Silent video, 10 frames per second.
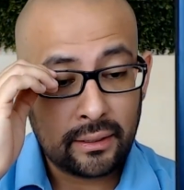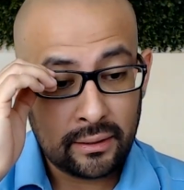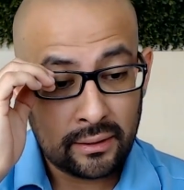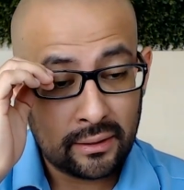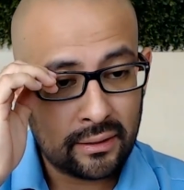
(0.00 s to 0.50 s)

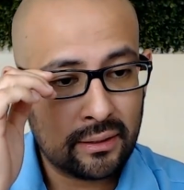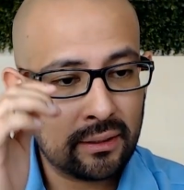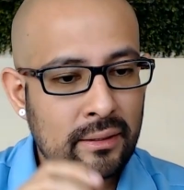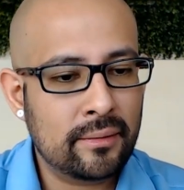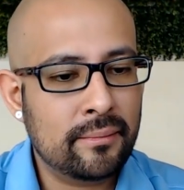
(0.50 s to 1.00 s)
Y
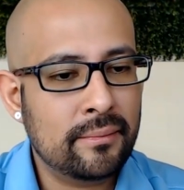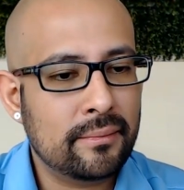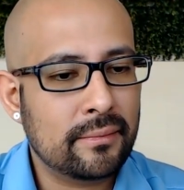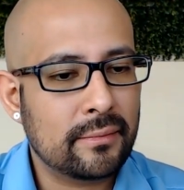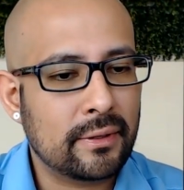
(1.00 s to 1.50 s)

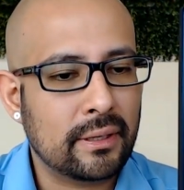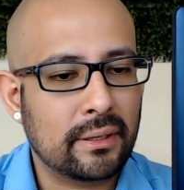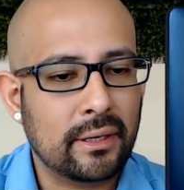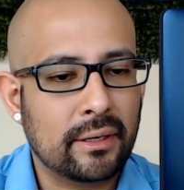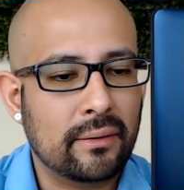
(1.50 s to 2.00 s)

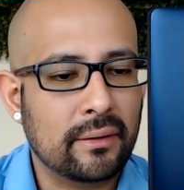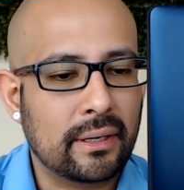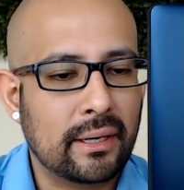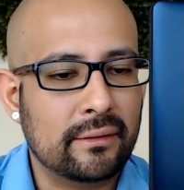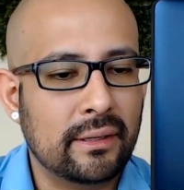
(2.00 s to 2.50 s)
dejen que le
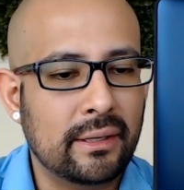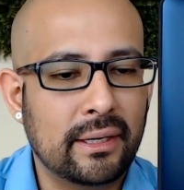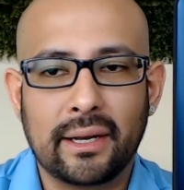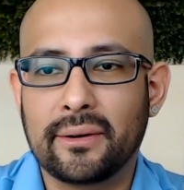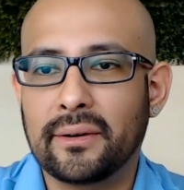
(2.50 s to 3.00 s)
le
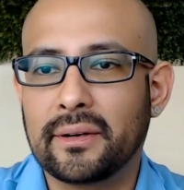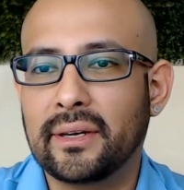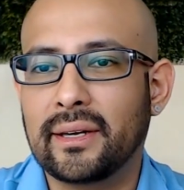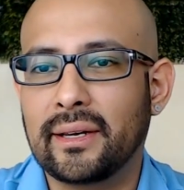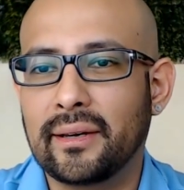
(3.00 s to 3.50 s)
enciende y que le
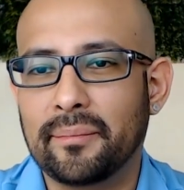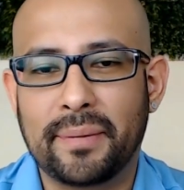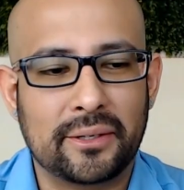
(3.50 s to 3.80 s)
coloque el